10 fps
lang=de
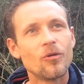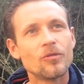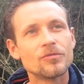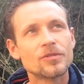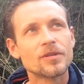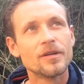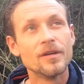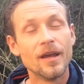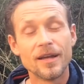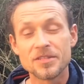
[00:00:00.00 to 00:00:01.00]
Und
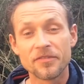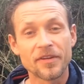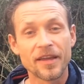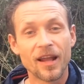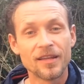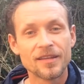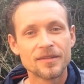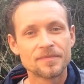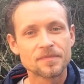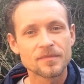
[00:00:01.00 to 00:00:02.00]
ja, es ist einfach herrlich.
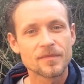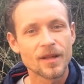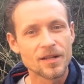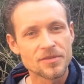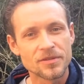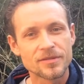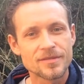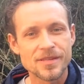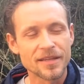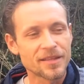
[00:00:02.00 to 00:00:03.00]
Also
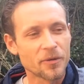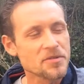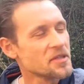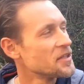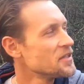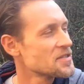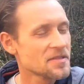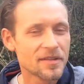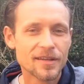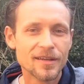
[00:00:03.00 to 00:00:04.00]
Zeit draußen
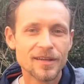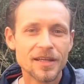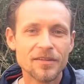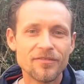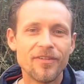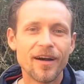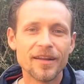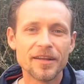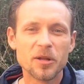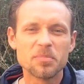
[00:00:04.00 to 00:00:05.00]
genießen,
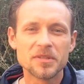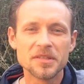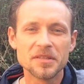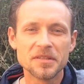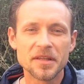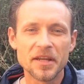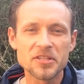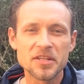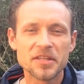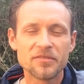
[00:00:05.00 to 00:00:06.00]
weil ich glaube, die
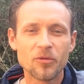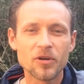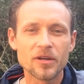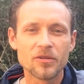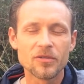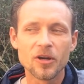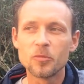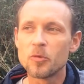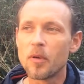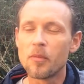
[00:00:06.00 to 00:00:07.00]
restliche Woche oder
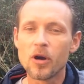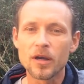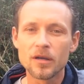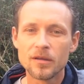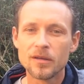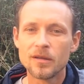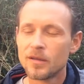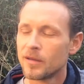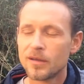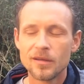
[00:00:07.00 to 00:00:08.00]
übermorgen
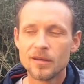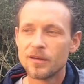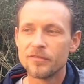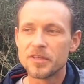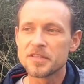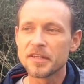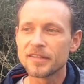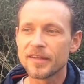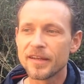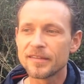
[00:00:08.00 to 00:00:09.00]
wird es
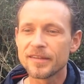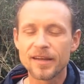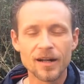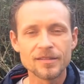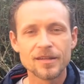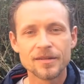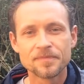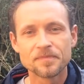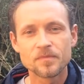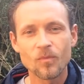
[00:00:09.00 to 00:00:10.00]
richtig, richtig kalt.
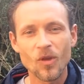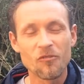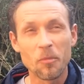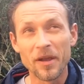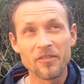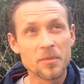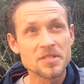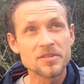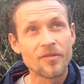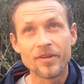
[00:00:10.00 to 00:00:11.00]
Wobei, wenn man
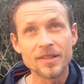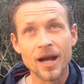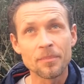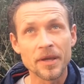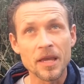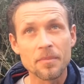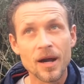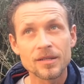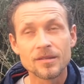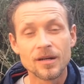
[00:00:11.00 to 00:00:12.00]
sich vom Wetter abhängig
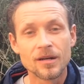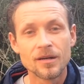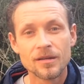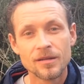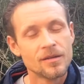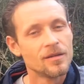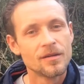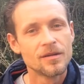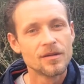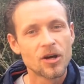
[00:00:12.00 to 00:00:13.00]
macht, äh,
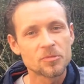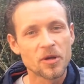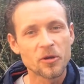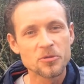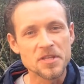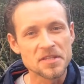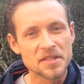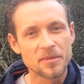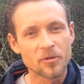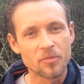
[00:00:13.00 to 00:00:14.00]
hat man
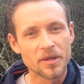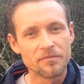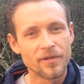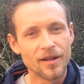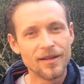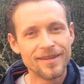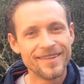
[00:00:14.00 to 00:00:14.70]
grundsätzlich ein Problem, weil